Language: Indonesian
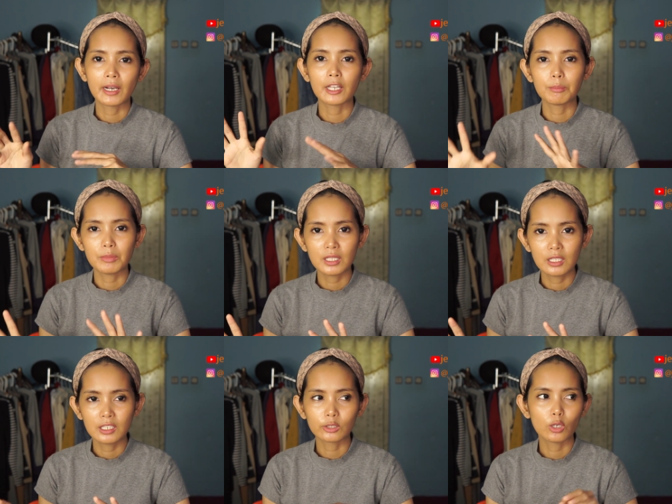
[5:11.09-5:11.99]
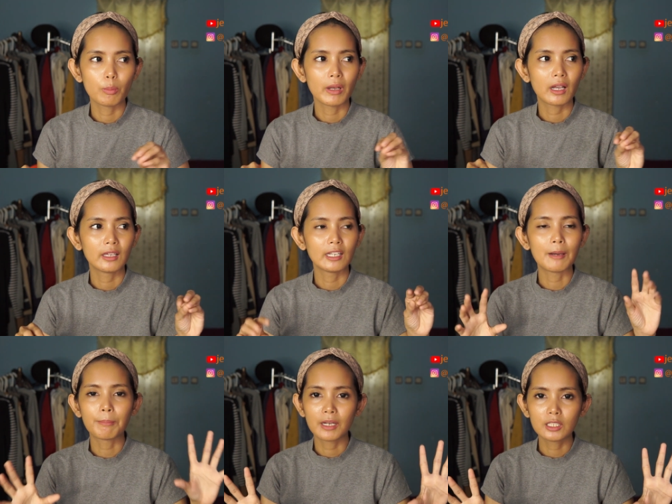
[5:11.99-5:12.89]
makan mie atau makan
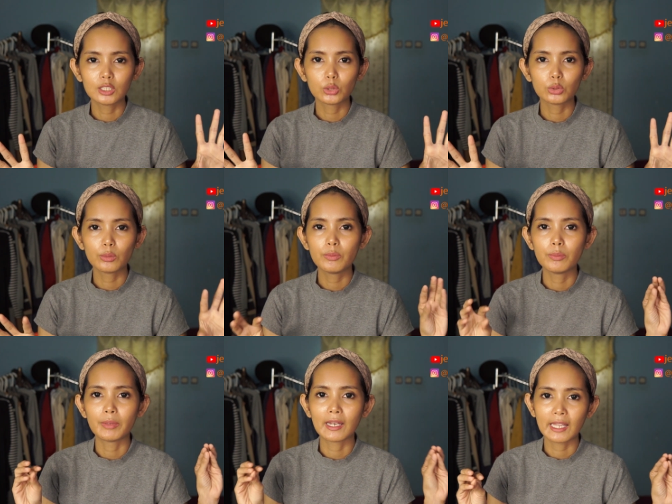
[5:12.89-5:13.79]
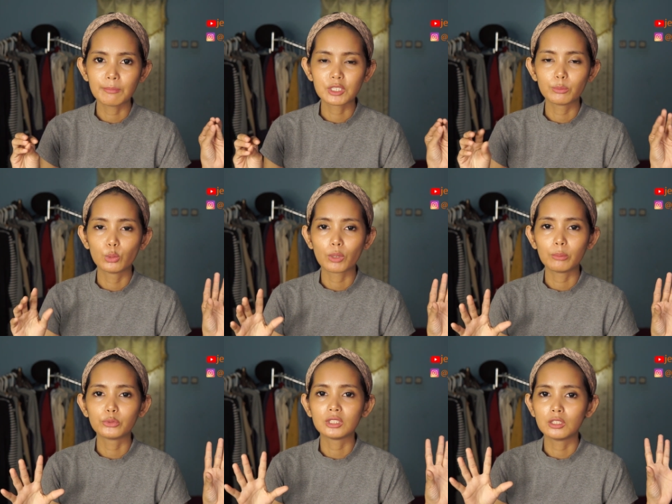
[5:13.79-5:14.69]
apa gitu malam sebelum
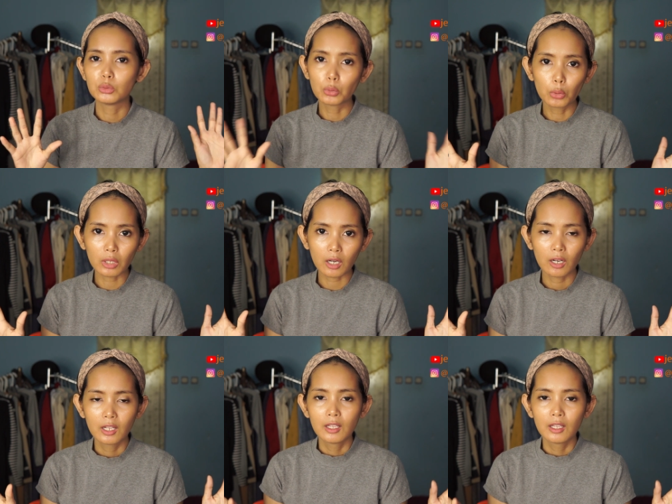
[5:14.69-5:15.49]
kamu tidur